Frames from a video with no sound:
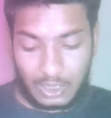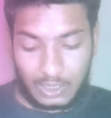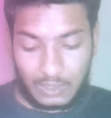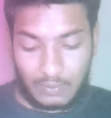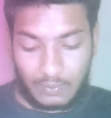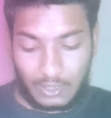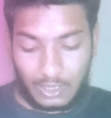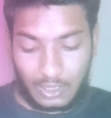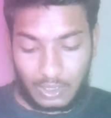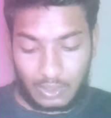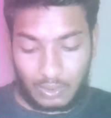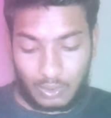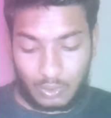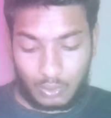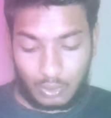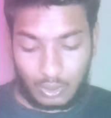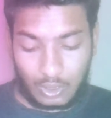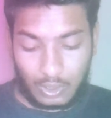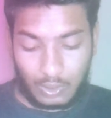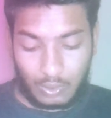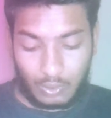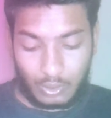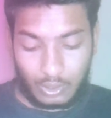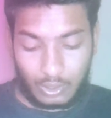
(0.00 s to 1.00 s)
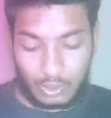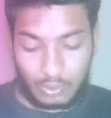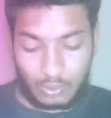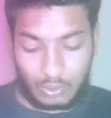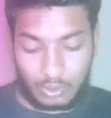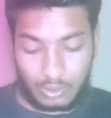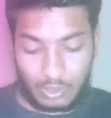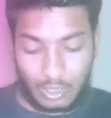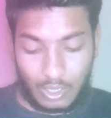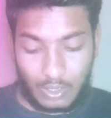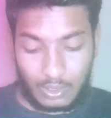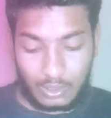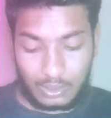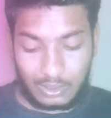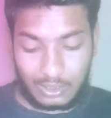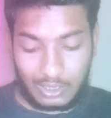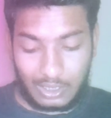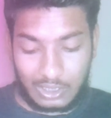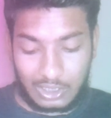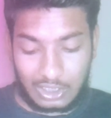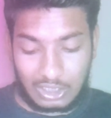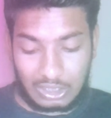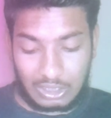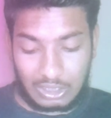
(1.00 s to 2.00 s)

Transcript: ये वाला खेल खेलोगे तो इतना इतना